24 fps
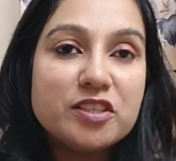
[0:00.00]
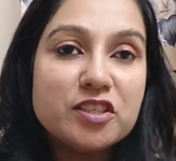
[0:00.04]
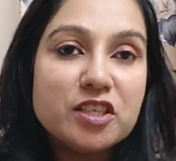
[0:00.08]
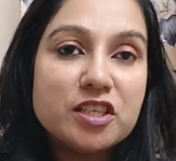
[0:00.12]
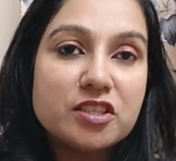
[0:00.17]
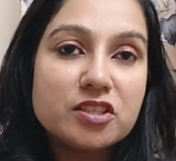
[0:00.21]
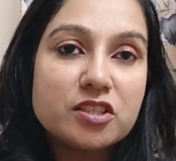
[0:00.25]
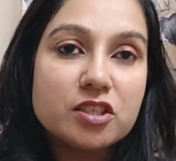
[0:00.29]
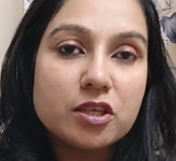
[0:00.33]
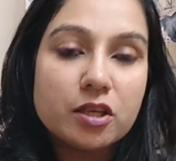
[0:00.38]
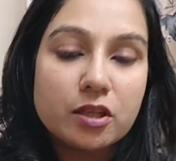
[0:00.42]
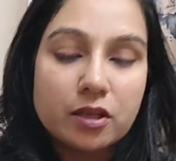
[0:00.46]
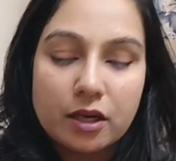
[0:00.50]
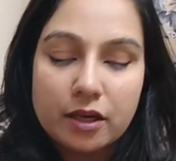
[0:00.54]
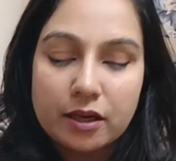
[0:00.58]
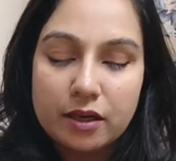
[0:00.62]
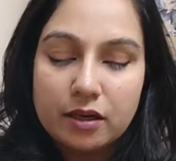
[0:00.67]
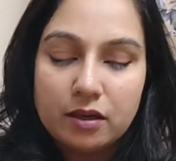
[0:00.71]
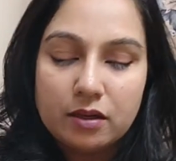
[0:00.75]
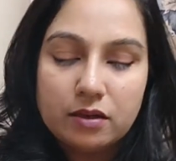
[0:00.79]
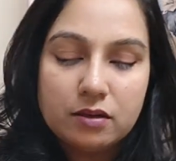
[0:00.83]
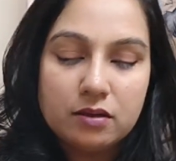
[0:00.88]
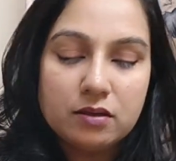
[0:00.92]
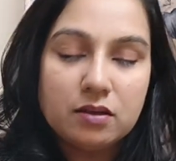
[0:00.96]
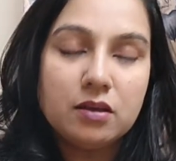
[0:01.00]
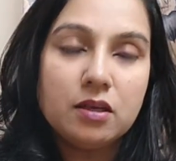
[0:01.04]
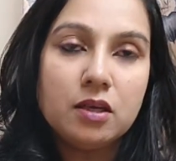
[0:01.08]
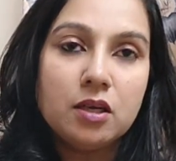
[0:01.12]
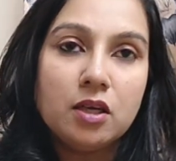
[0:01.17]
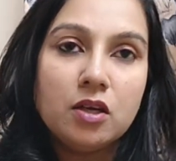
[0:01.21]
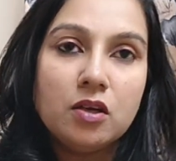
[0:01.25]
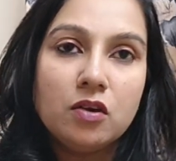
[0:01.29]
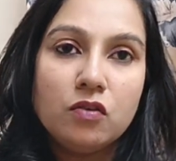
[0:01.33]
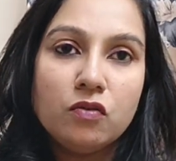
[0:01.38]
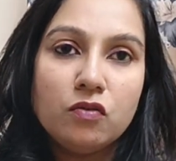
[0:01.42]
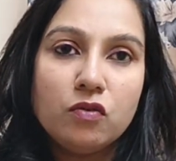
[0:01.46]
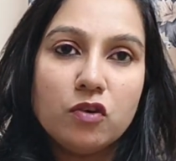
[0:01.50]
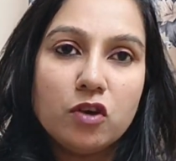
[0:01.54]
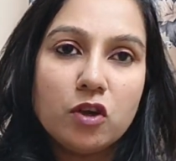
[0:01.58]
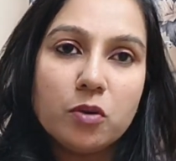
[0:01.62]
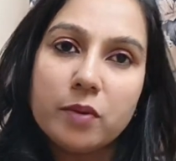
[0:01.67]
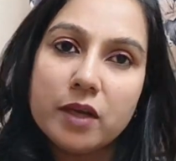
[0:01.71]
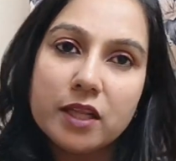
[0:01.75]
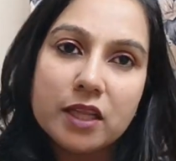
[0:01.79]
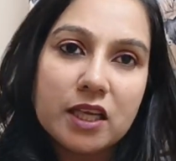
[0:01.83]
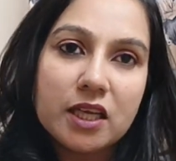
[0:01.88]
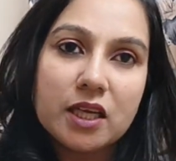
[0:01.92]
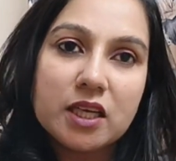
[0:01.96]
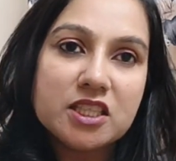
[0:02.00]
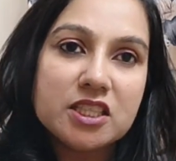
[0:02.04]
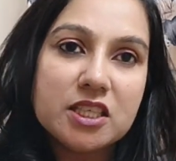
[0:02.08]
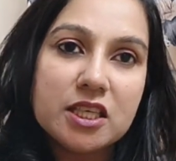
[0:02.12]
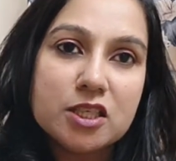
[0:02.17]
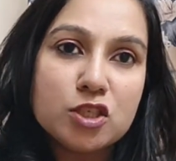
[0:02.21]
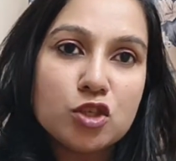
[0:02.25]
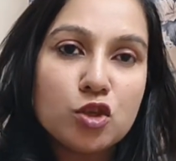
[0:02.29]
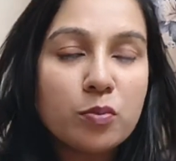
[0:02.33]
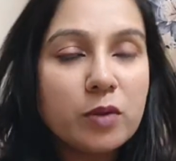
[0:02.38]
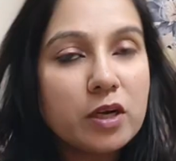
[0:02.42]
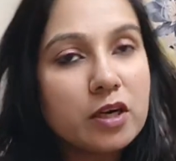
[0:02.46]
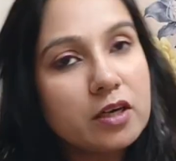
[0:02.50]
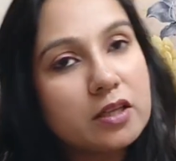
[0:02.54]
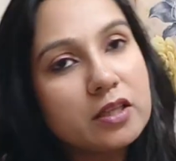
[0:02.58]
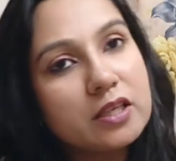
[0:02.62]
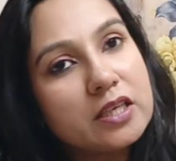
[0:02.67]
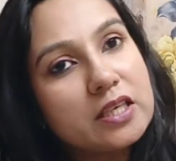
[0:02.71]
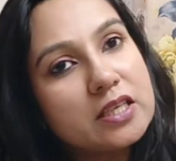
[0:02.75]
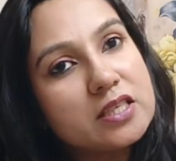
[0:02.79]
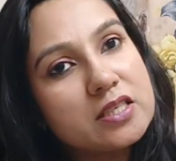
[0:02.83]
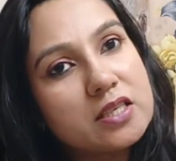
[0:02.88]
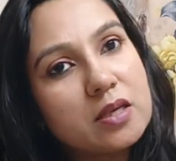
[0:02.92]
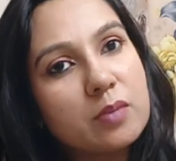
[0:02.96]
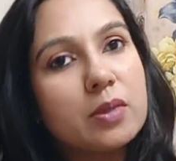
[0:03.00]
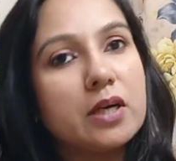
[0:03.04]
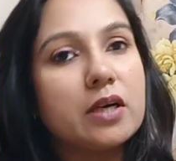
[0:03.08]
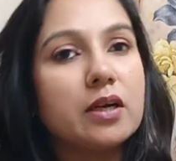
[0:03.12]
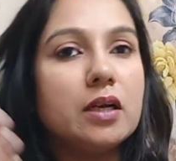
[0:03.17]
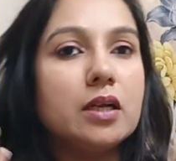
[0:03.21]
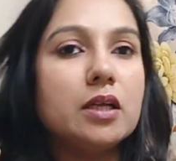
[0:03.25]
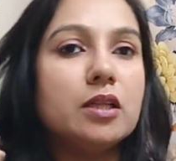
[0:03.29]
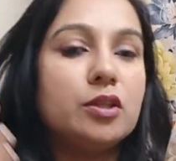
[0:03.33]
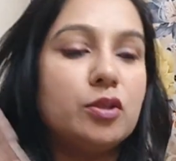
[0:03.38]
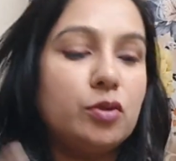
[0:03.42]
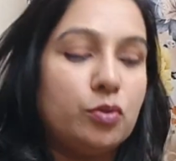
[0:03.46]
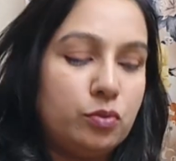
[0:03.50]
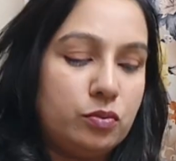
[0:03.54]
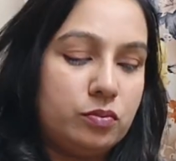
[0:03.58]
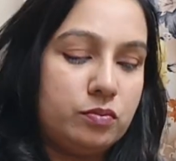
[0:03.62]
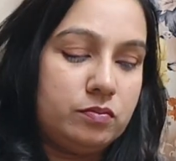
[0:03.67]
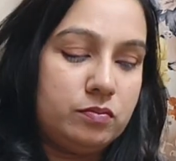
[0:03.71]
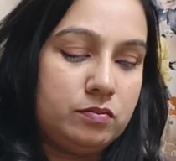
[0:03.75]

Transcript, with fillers: चेंज कर देंगे और बात है कि चेंज तो मैं करती नहीं सब रख लेती हूँ